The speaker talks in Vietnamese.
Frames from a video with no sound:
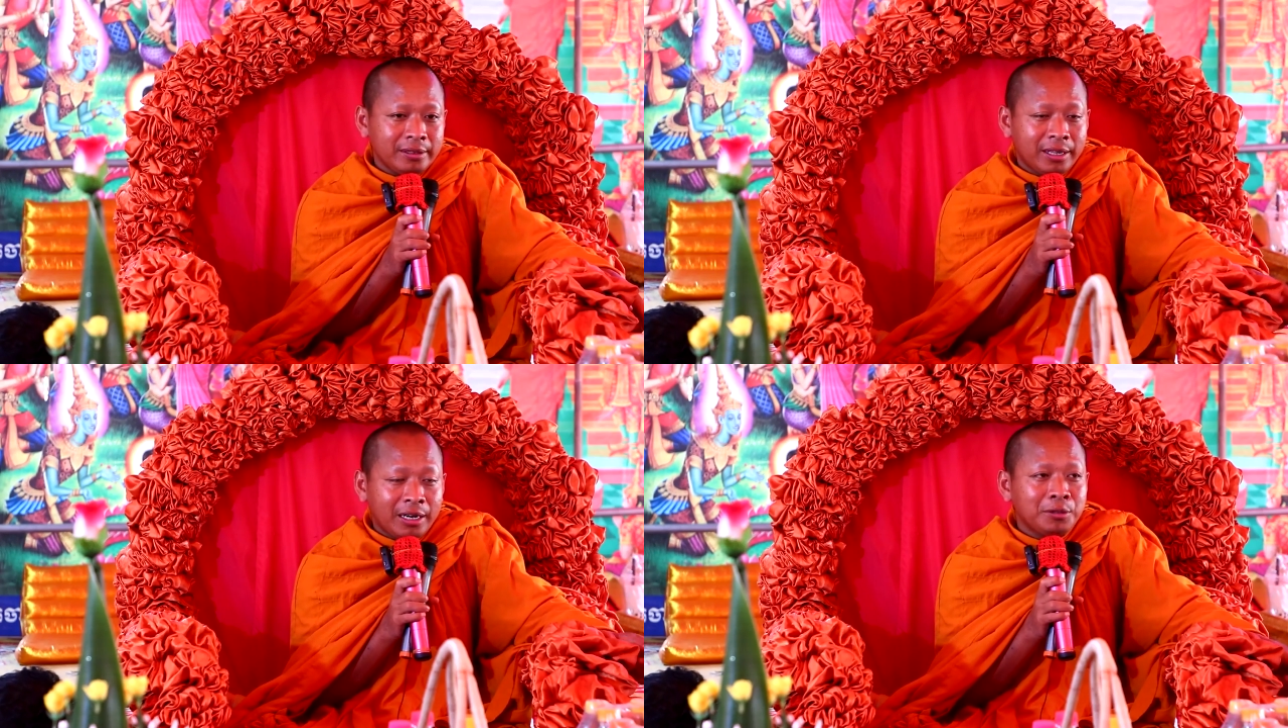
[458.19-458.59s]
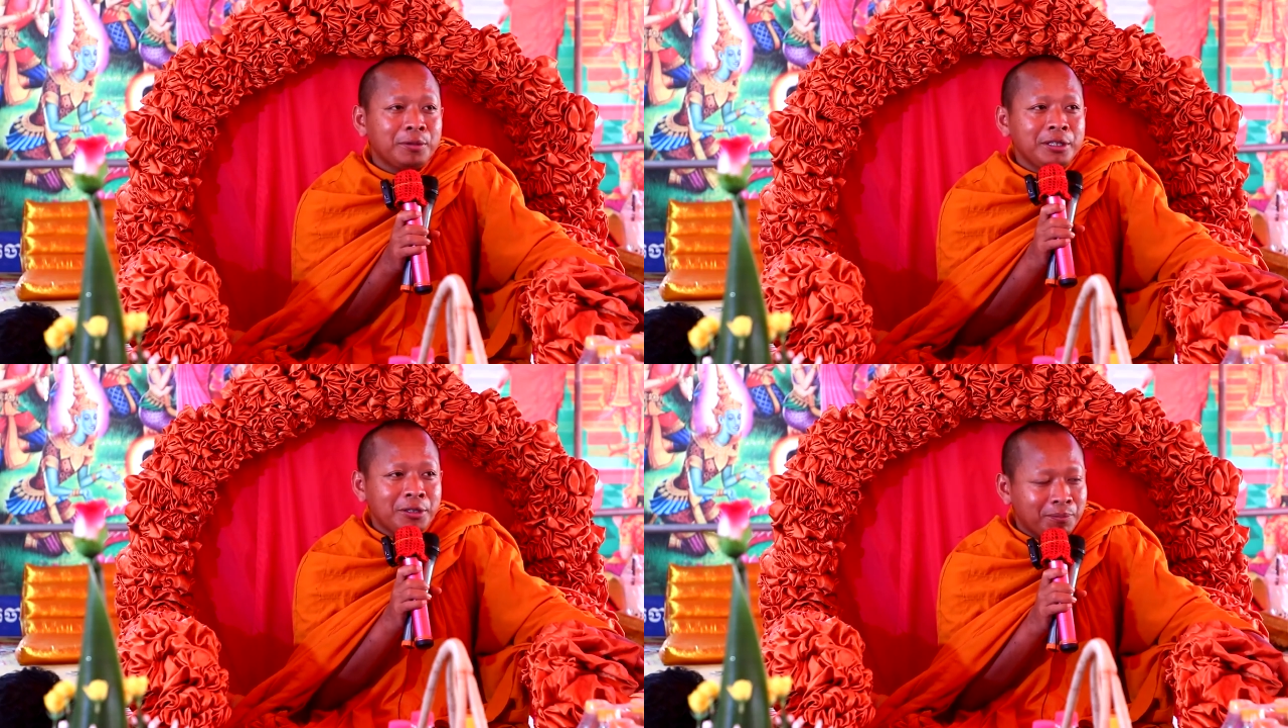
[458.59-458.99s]
trâu
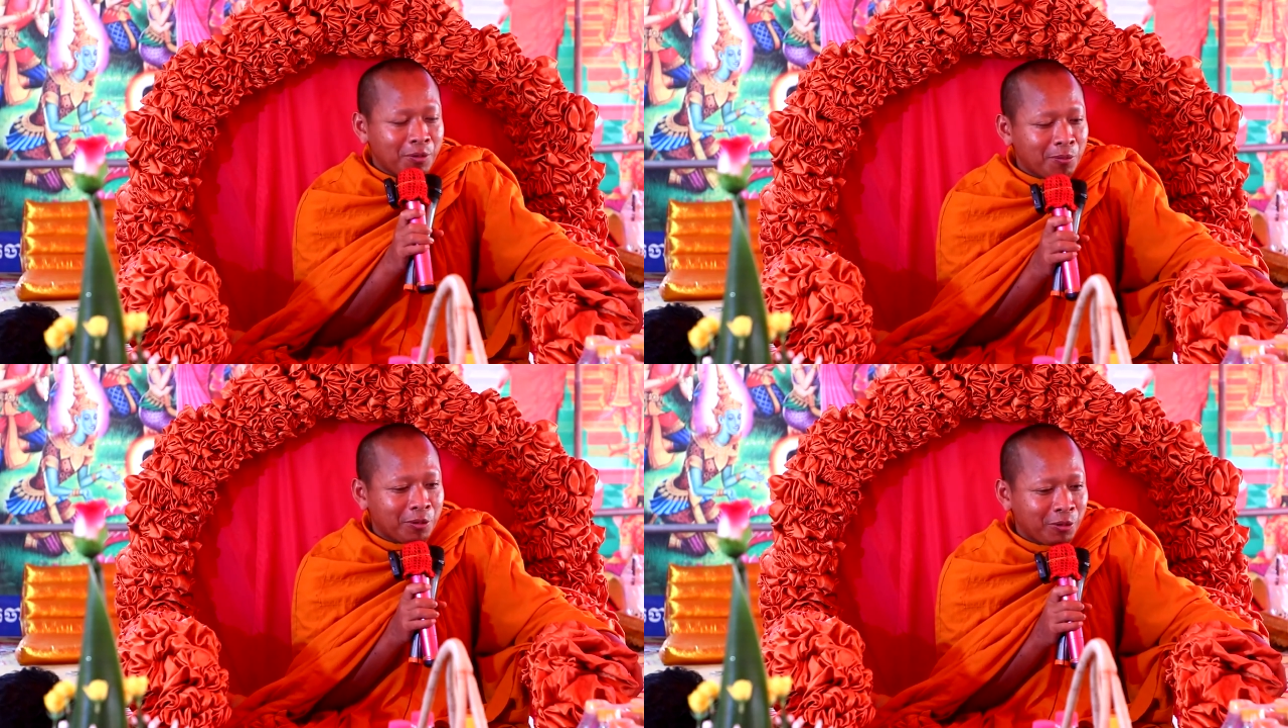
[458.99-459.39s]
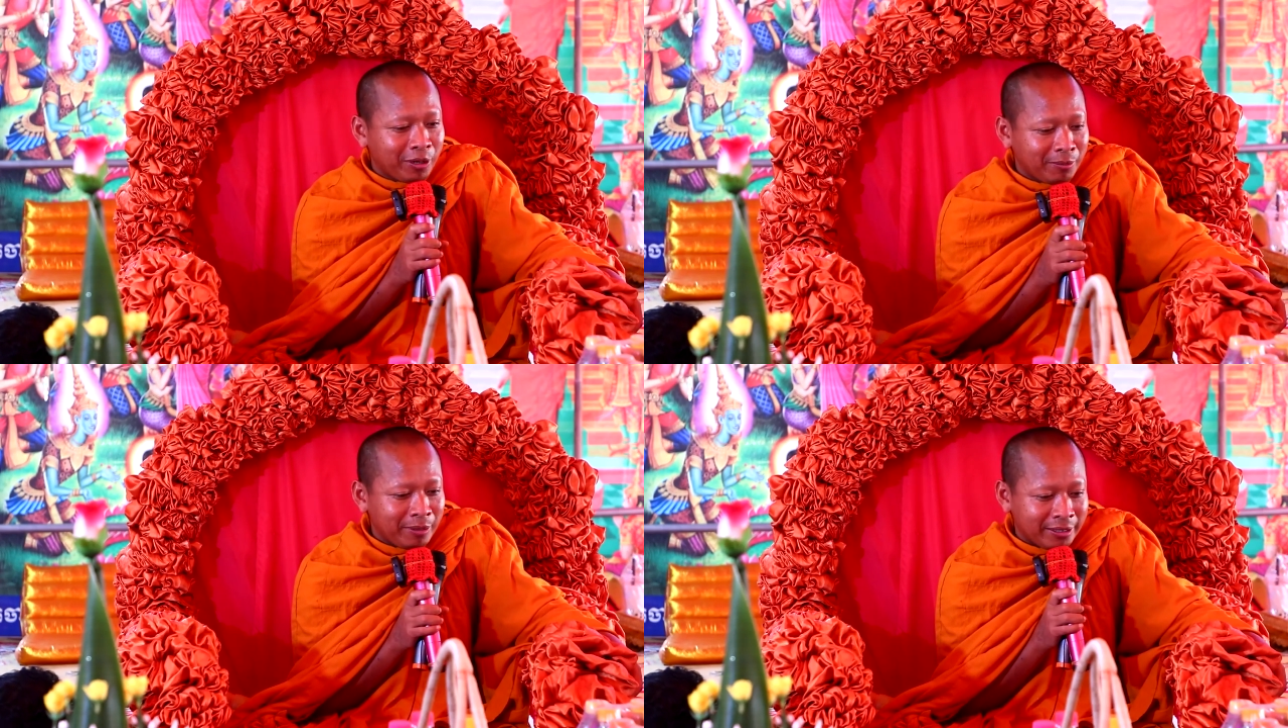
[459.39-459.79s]
thui chồng phu bộc
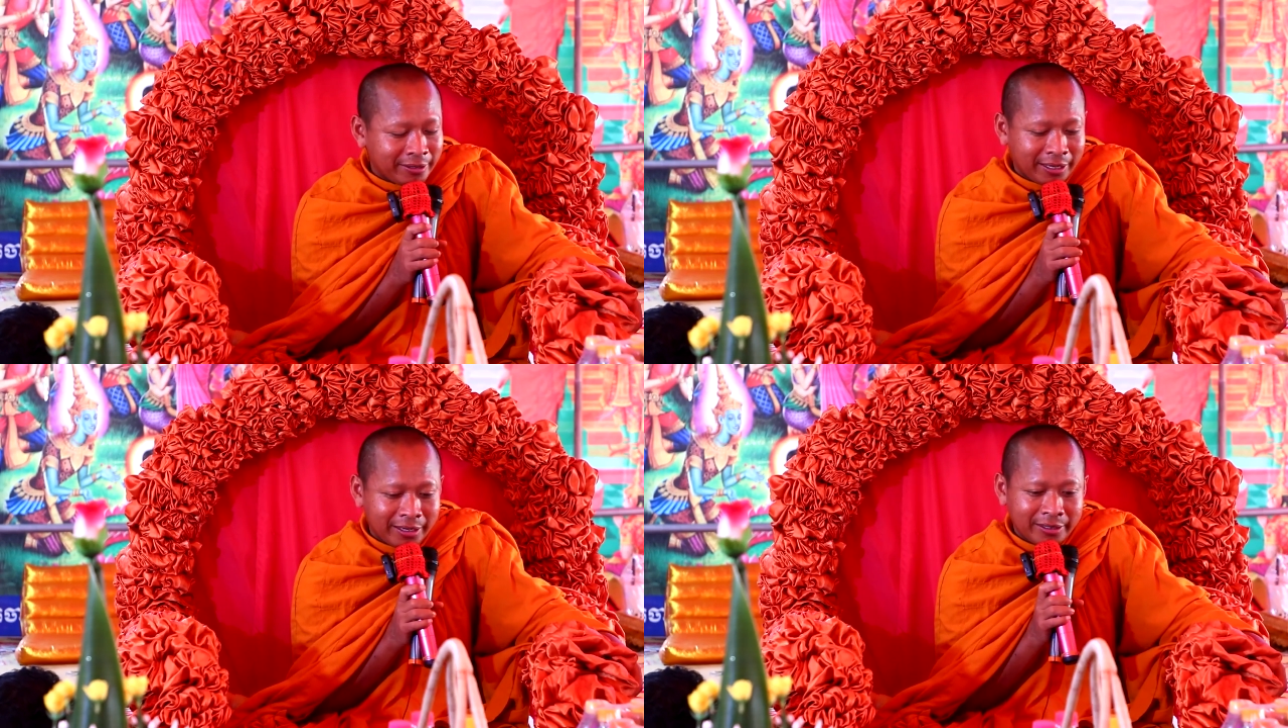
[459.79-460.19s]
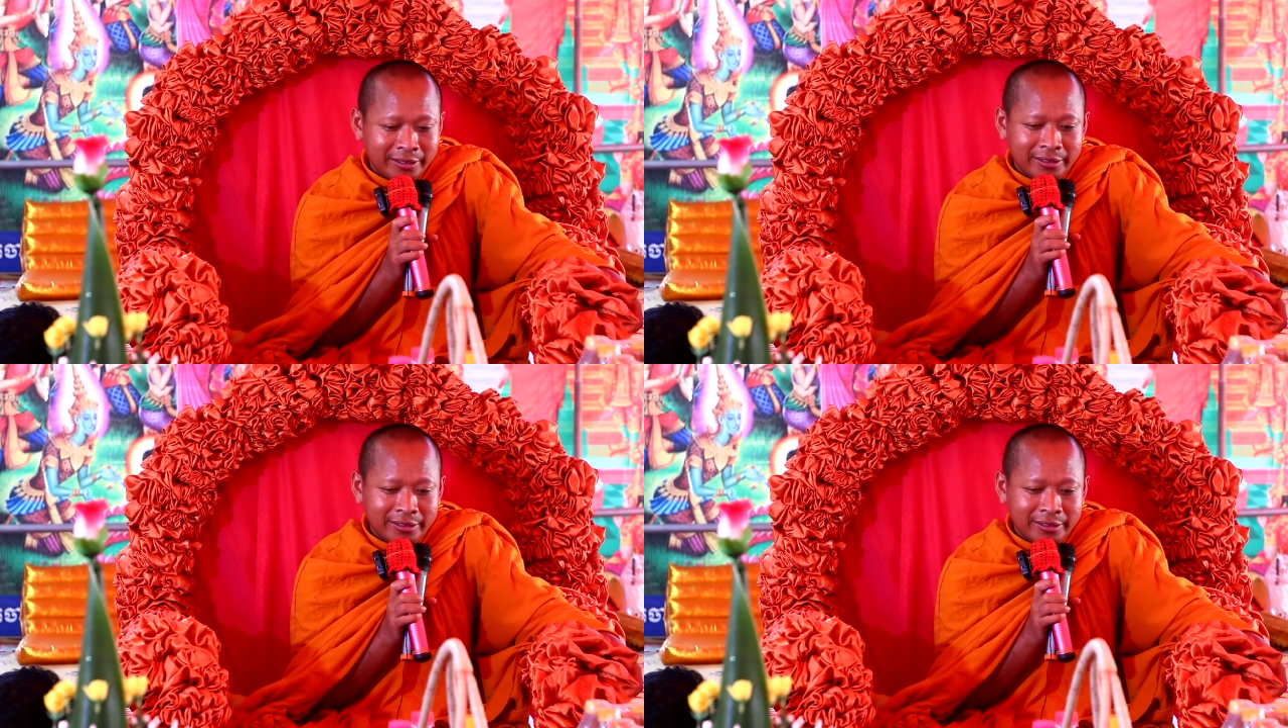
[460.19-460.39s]
côn là biên sầu